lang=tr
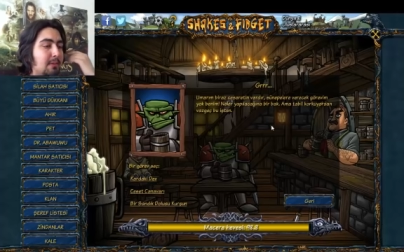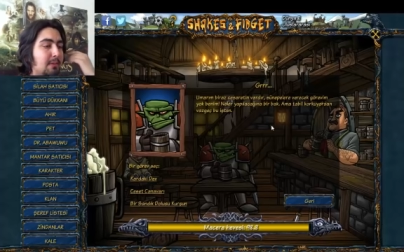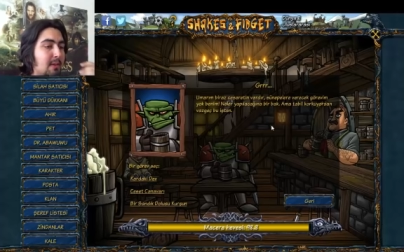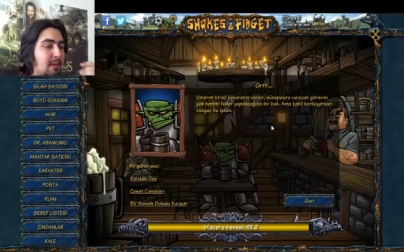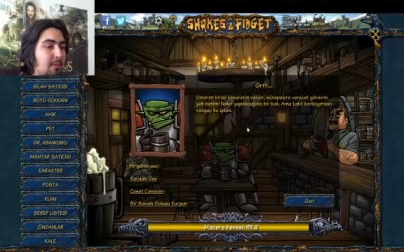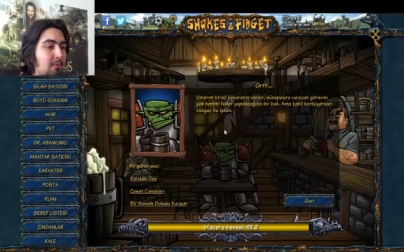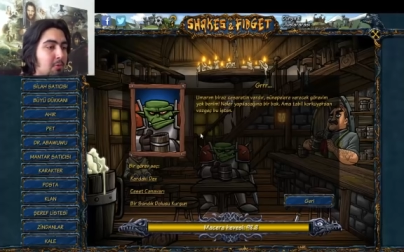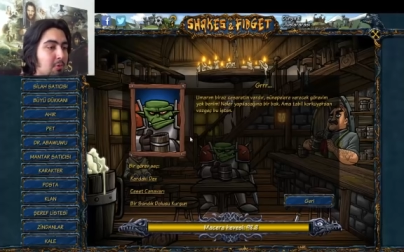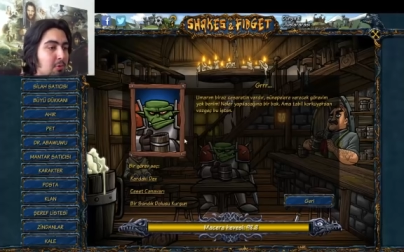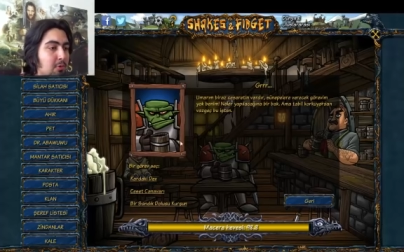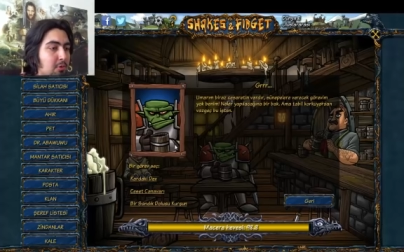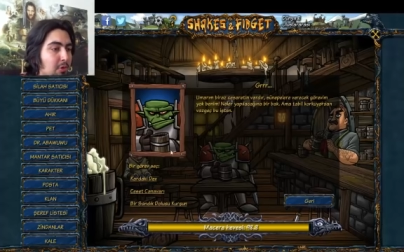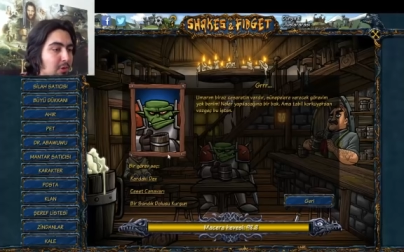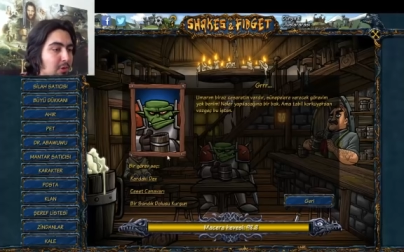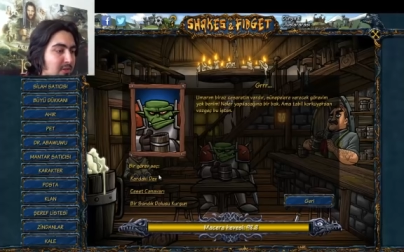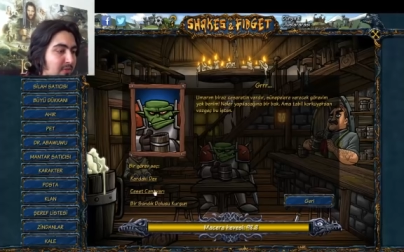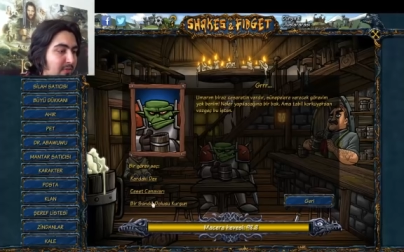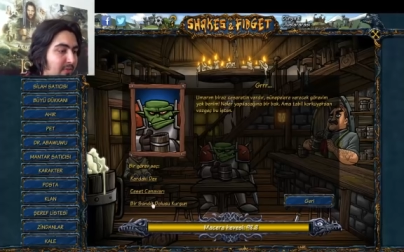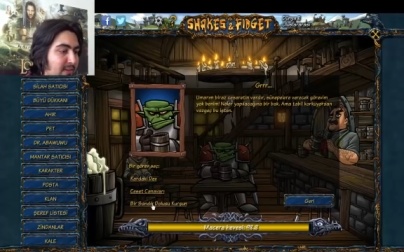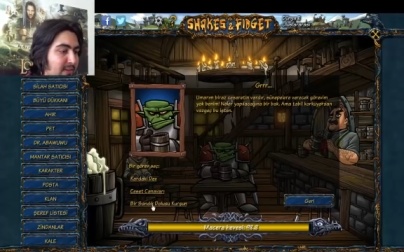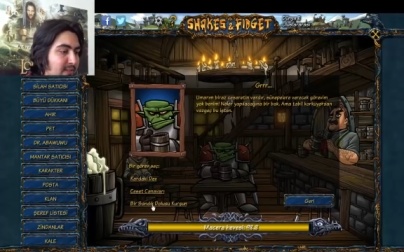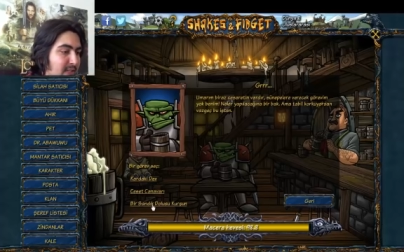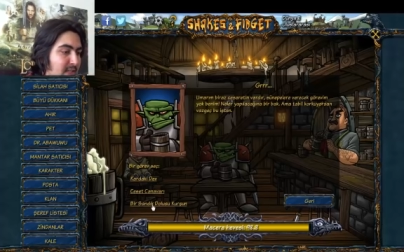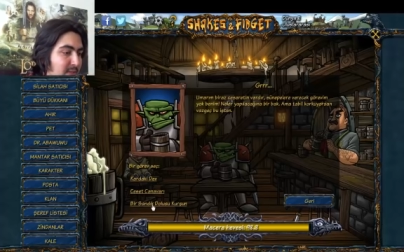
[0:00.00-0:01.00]
tabii korkuyorsan
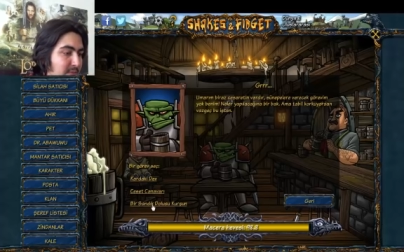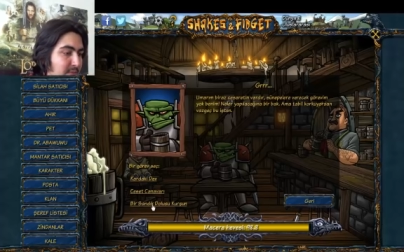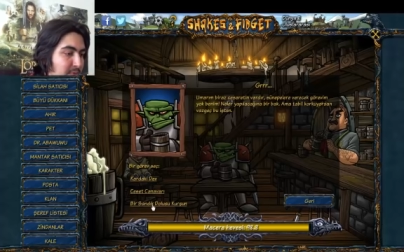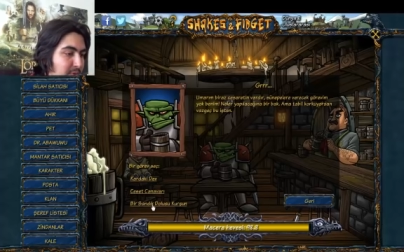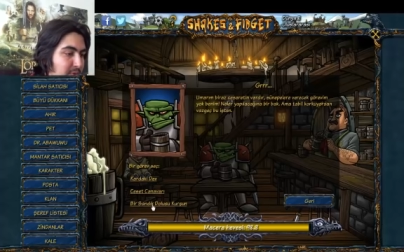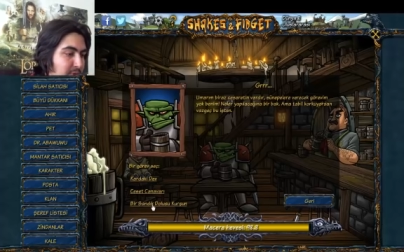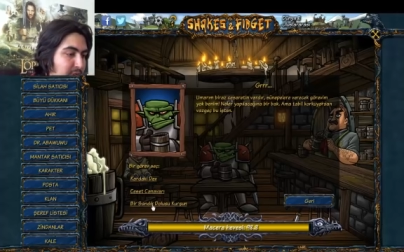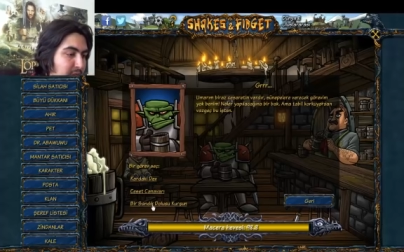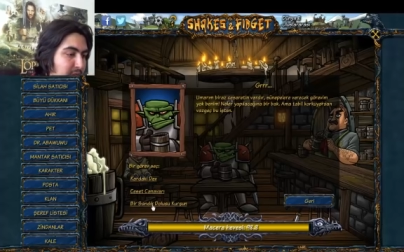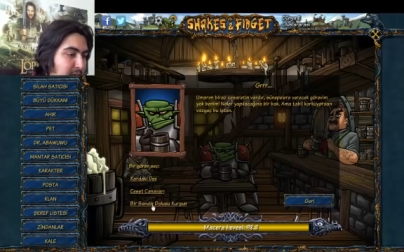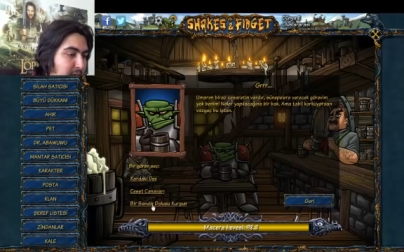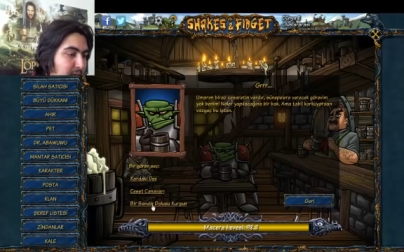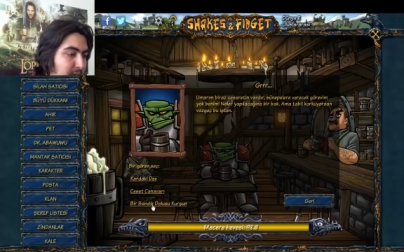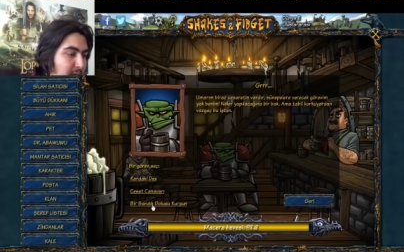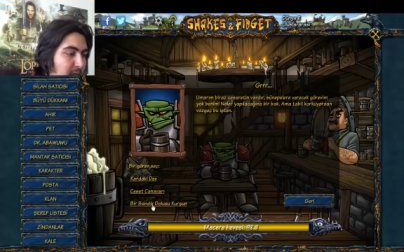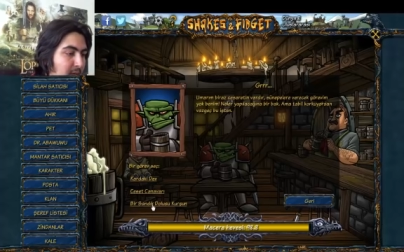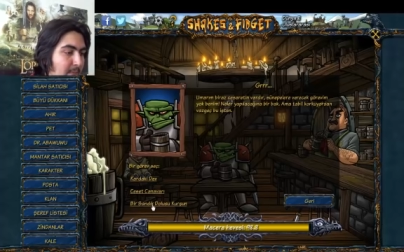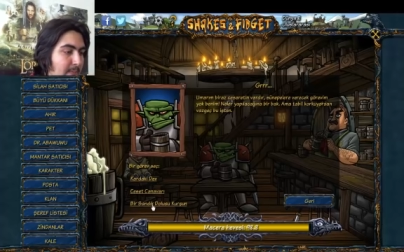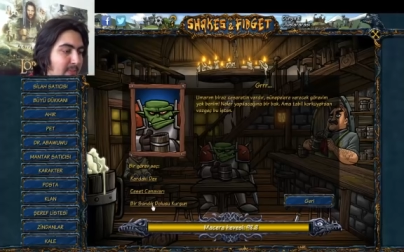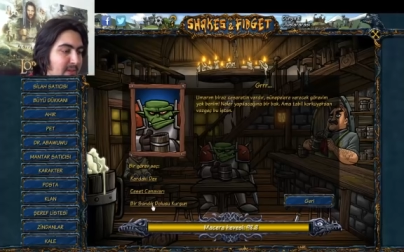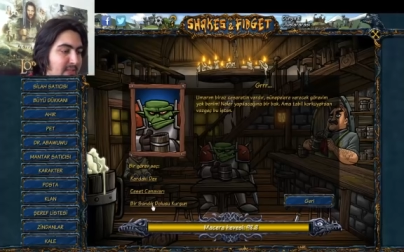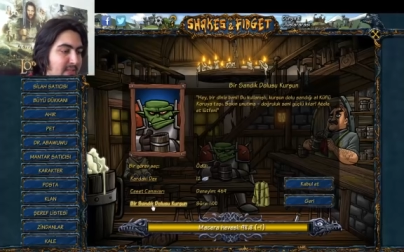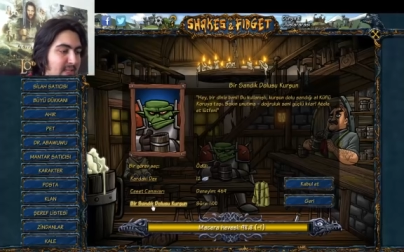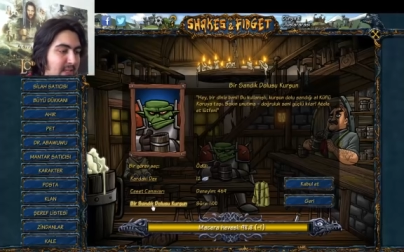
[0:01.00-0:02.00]
vazgeç bu işten.
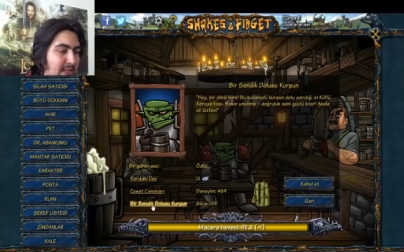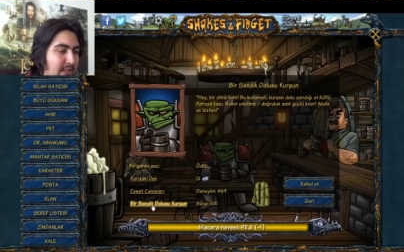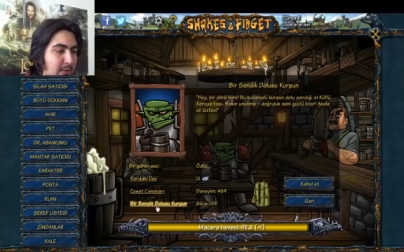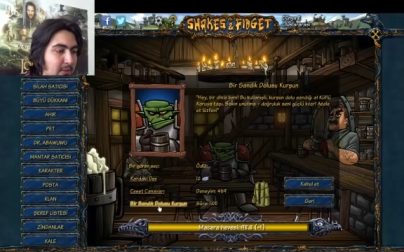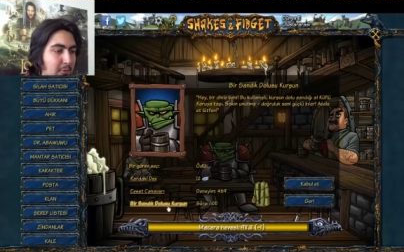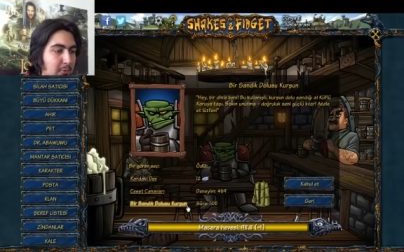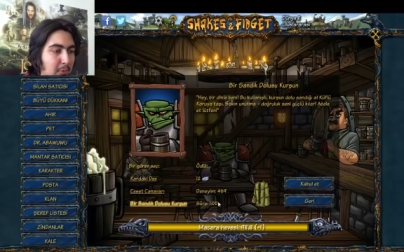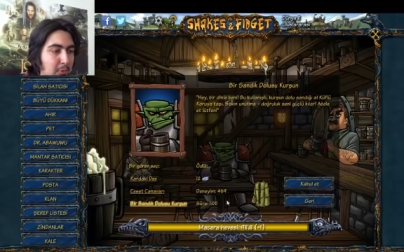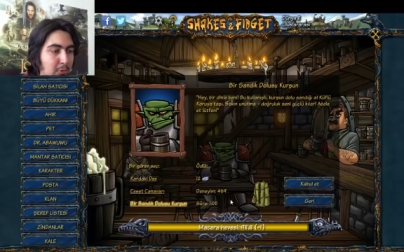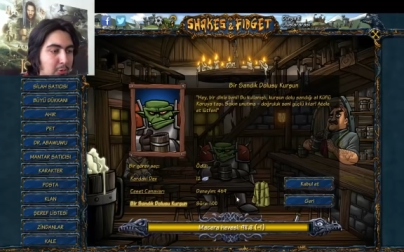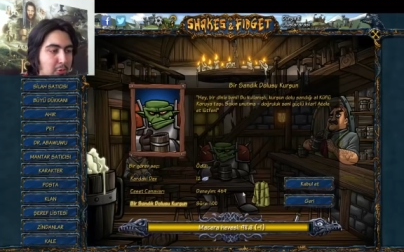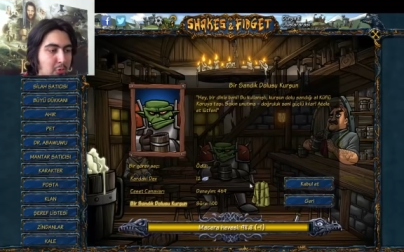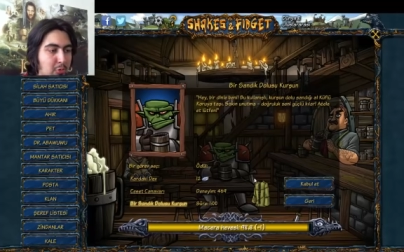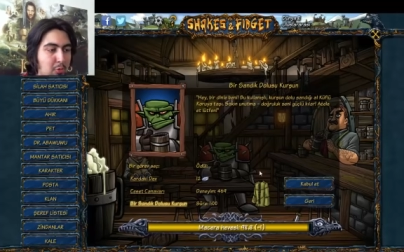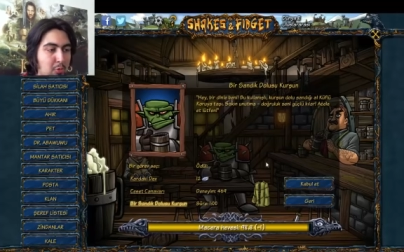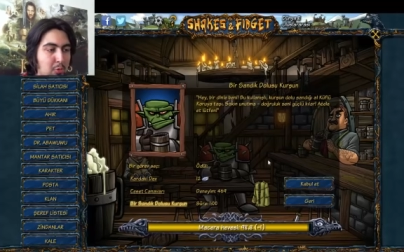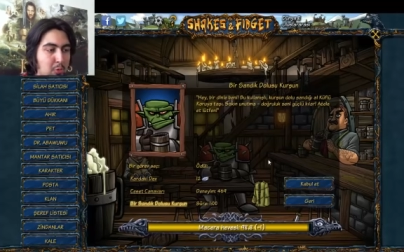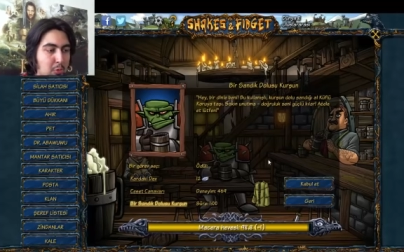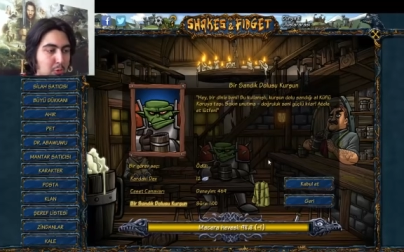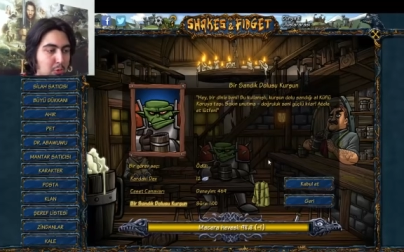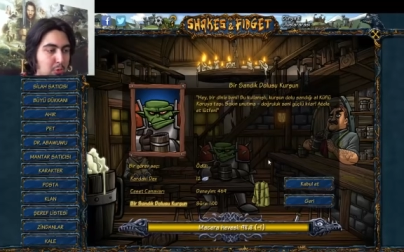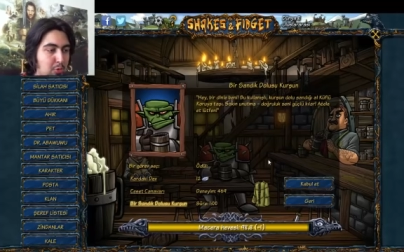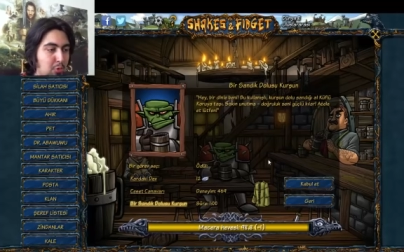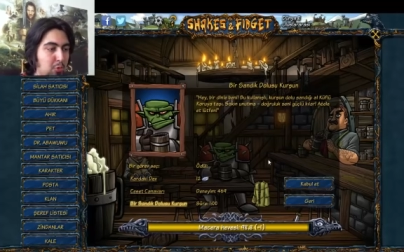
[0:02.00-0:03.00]
Bir sandık dolusu
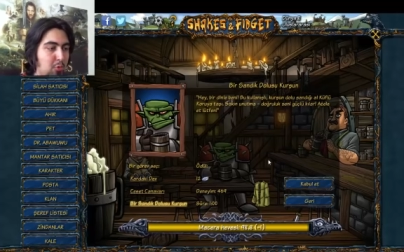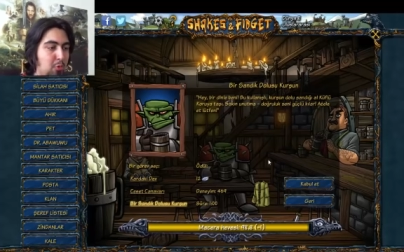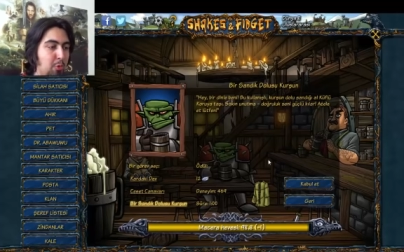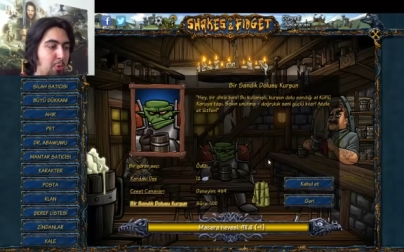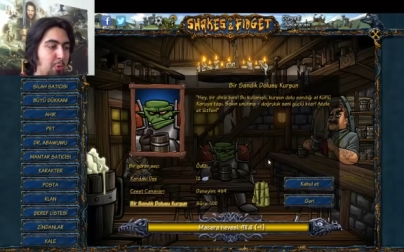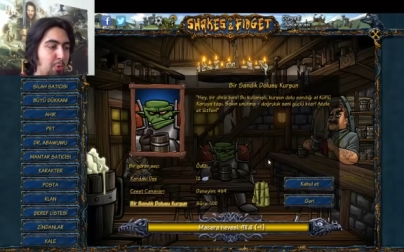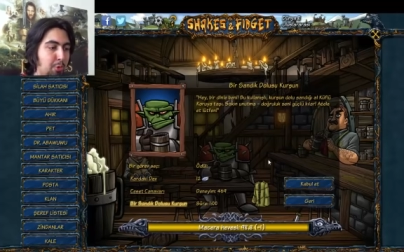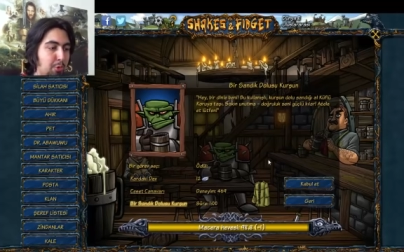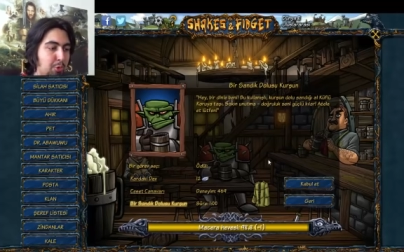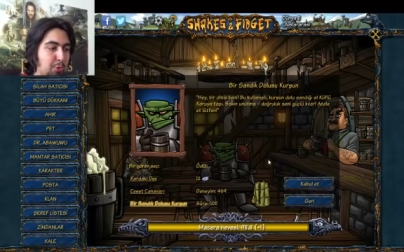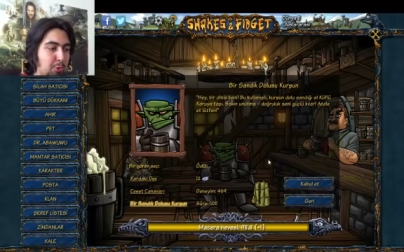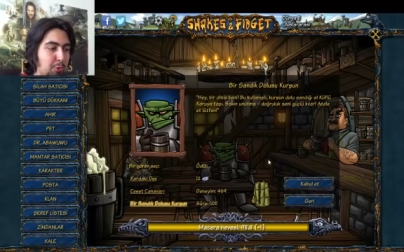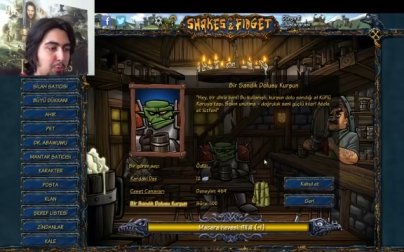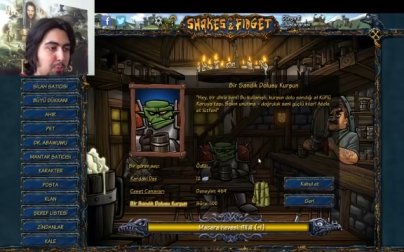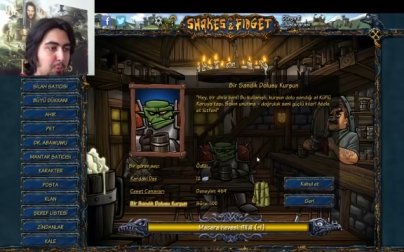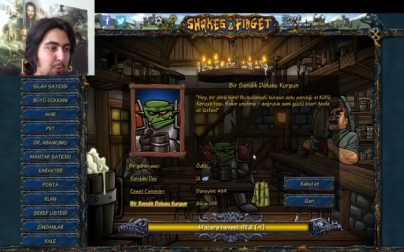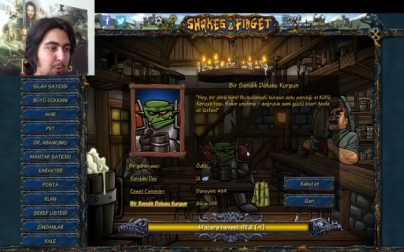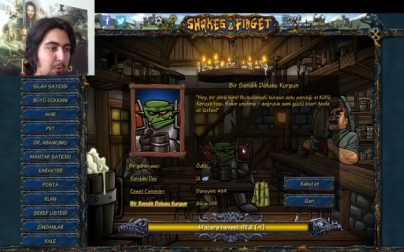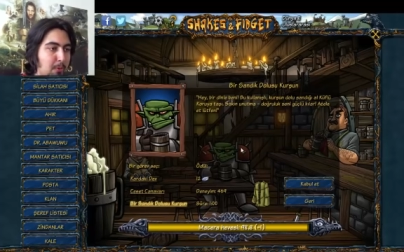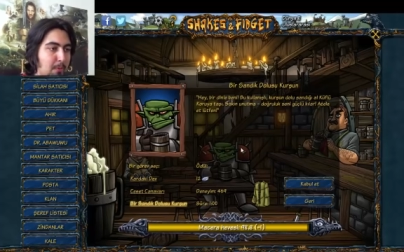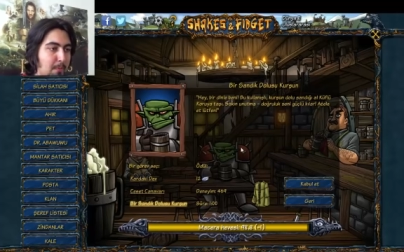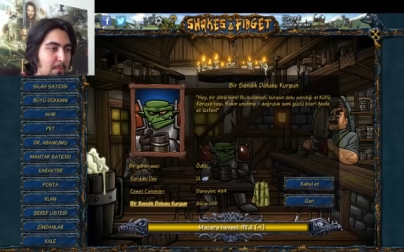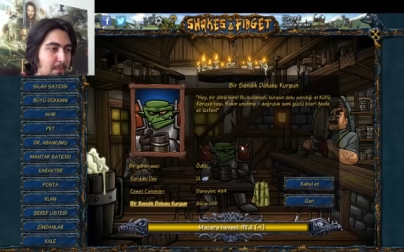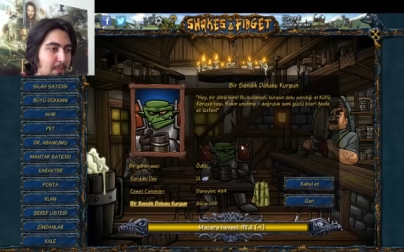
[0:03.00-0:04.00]
kurşun. Kurşun
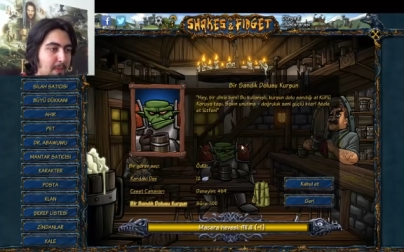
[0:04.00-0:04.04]
mu?